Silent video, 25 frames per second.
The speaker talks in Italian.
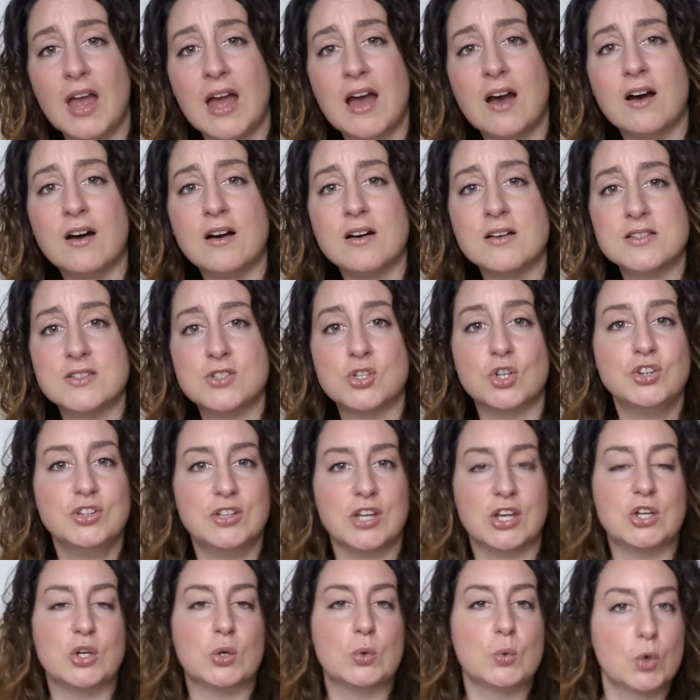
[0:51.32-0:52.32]
uh, si
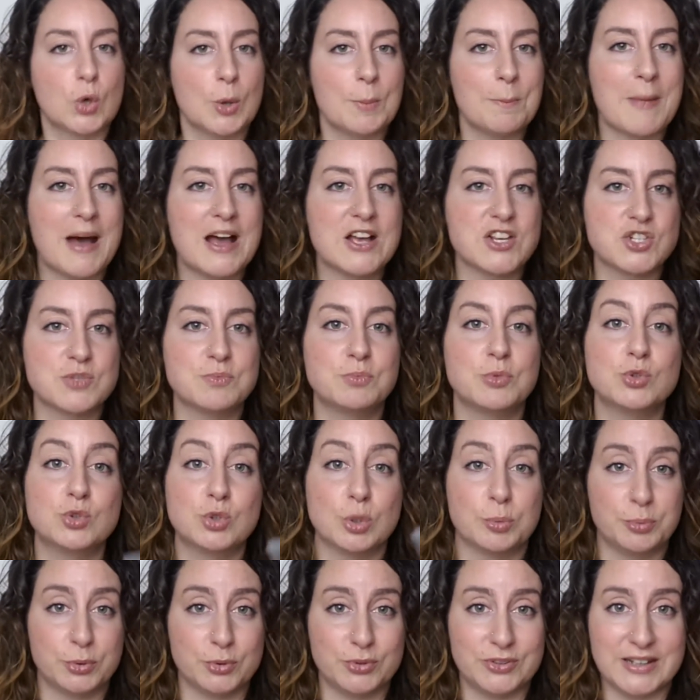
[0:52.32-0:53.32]
ottiene un gommage
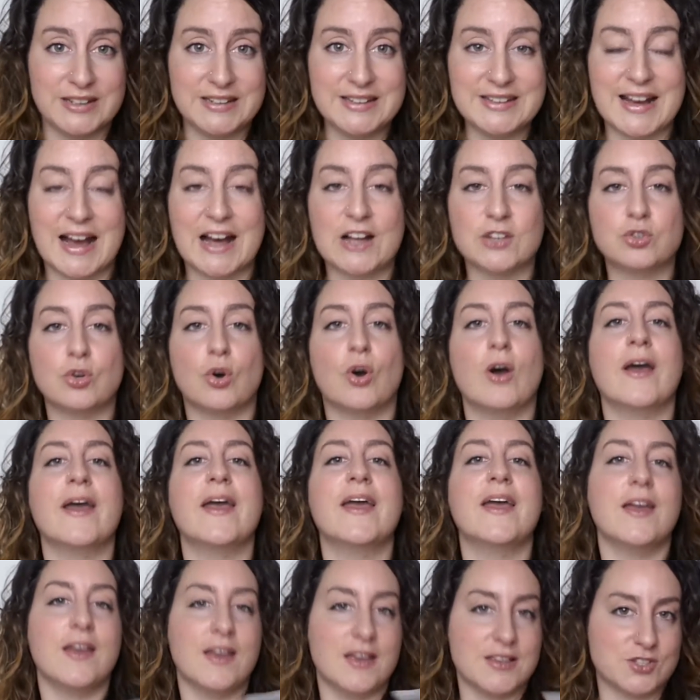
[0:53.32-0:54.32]
molto più
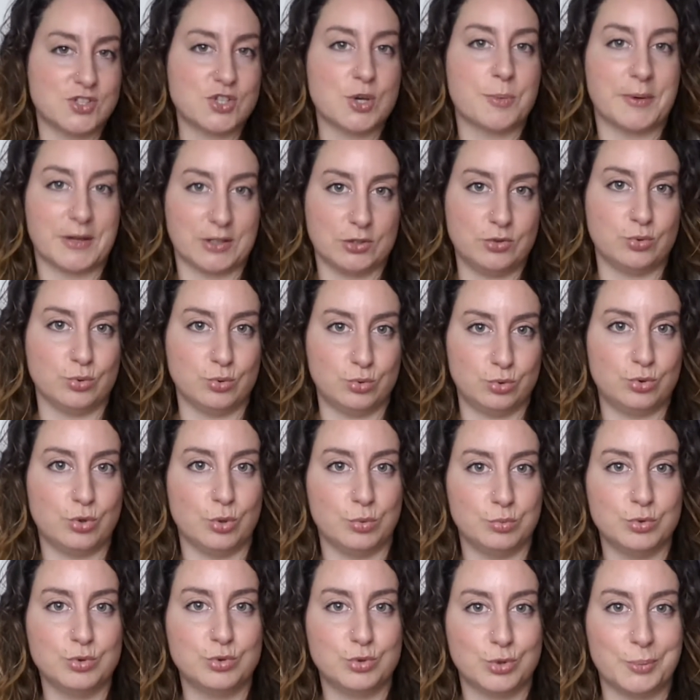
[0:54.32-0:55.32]
delicato e
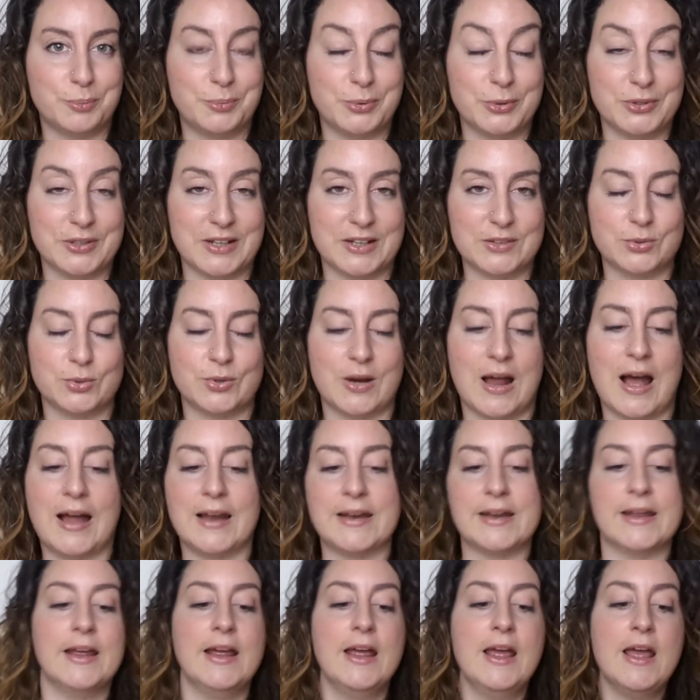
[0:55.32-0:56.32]
soprattutto molto più
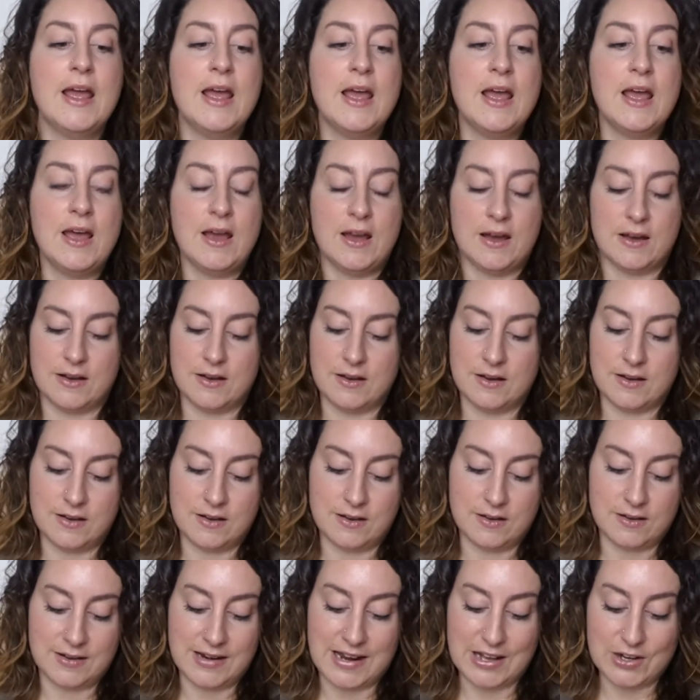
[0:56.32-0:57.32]
naturale.
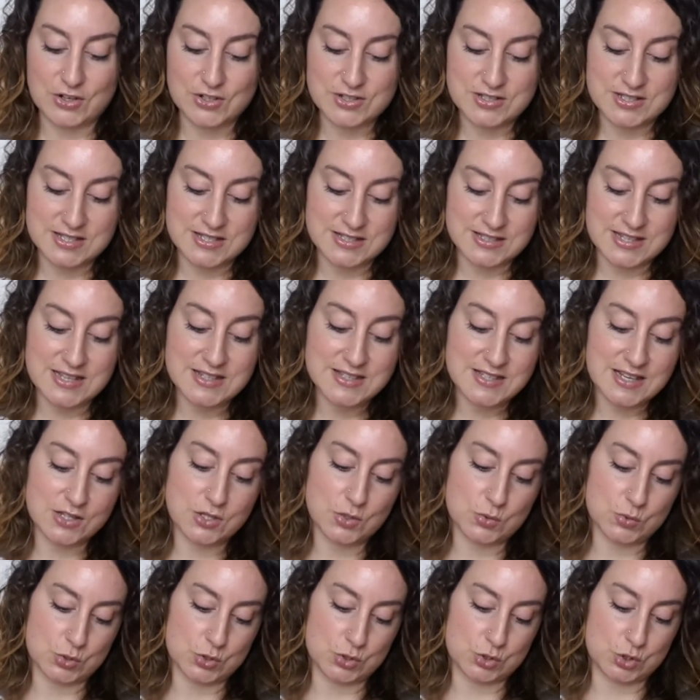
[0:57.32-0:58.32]
Uh, la consistenza
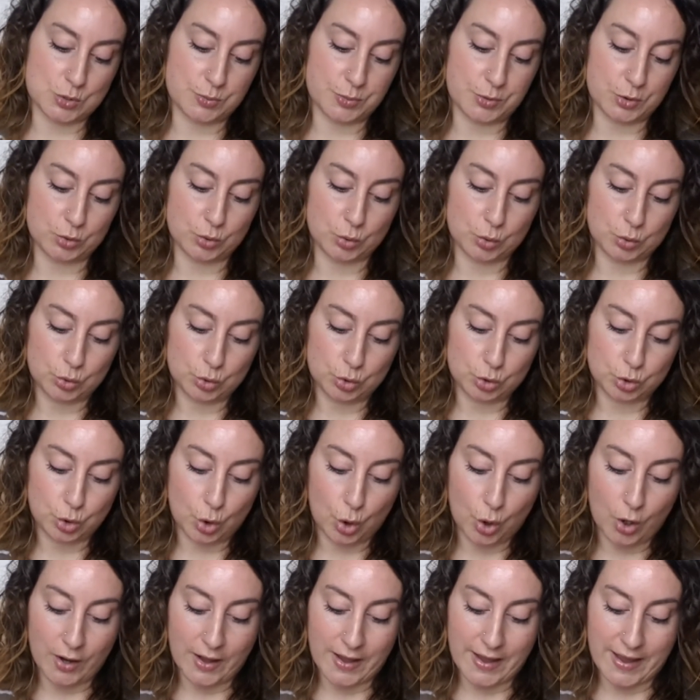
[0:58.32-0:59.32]
di questo
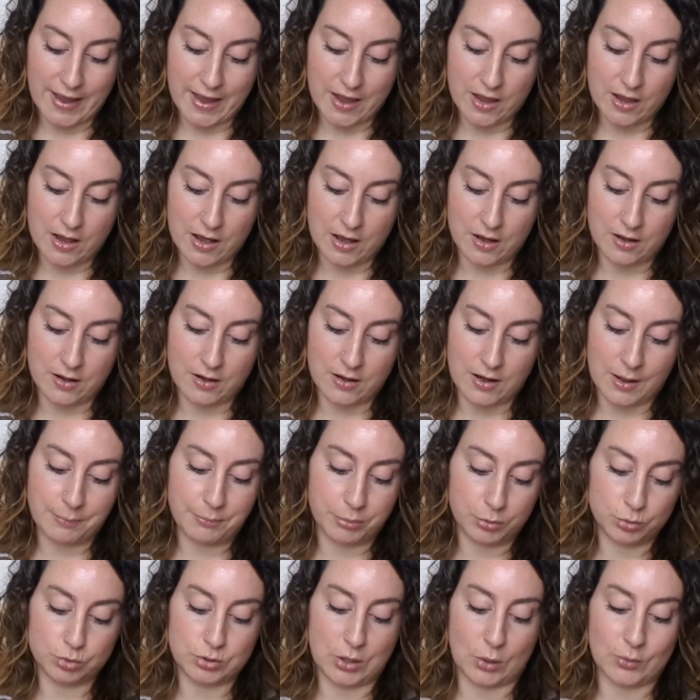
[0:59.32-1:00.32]
prodotto è uh,
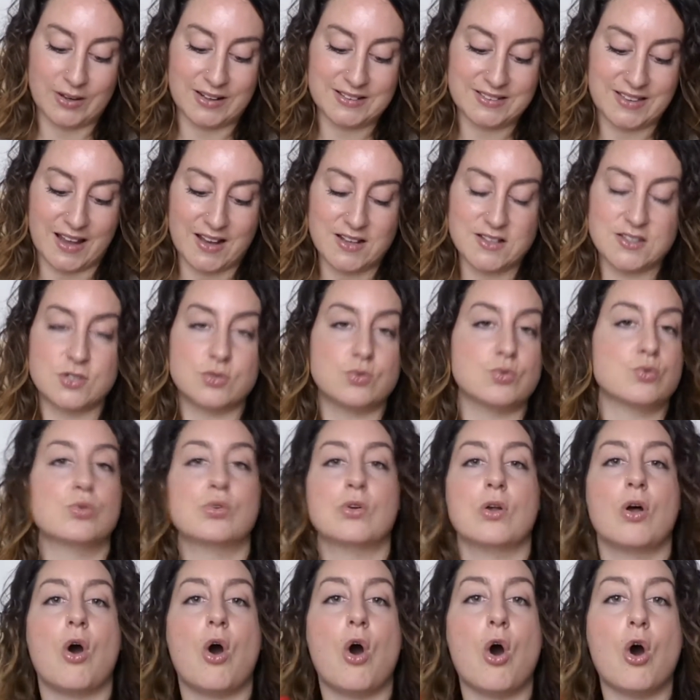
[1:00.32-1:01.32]
appunto una
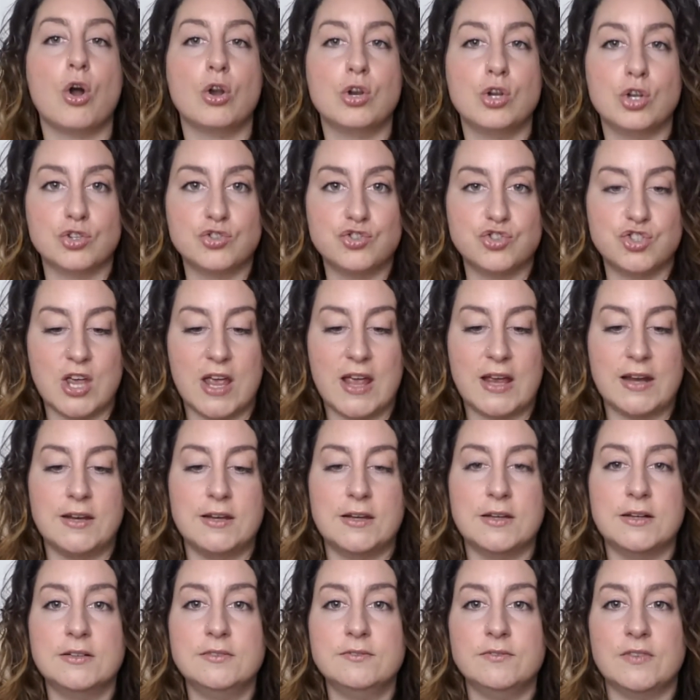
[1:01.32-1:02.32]
texture olio
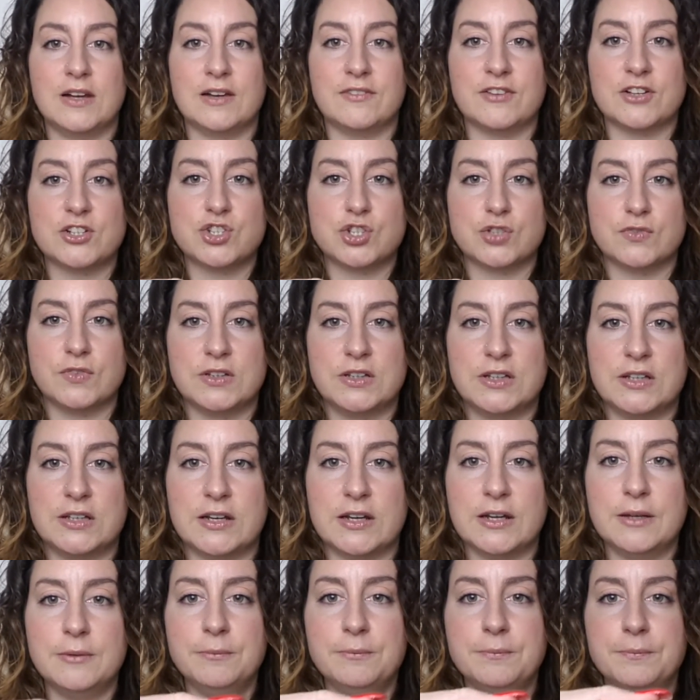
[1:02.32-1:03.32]
gel, ve la faccio
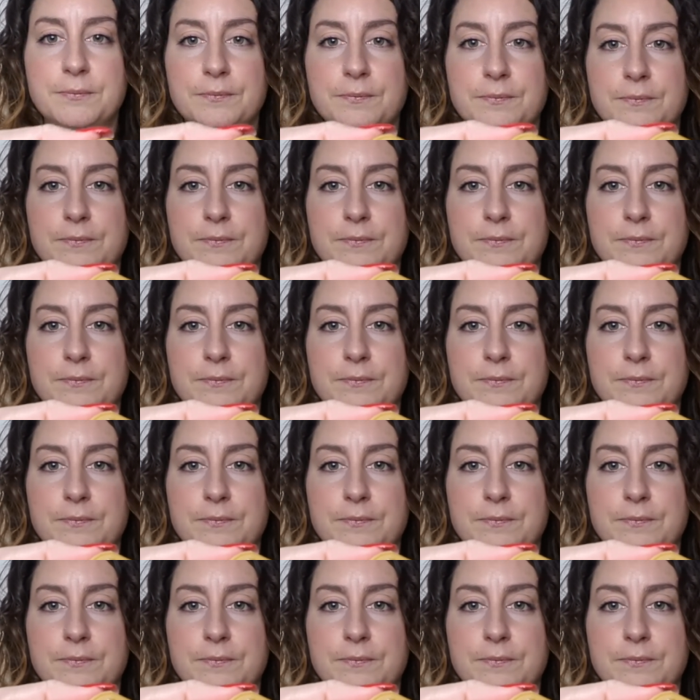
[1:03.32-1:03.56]
vedere,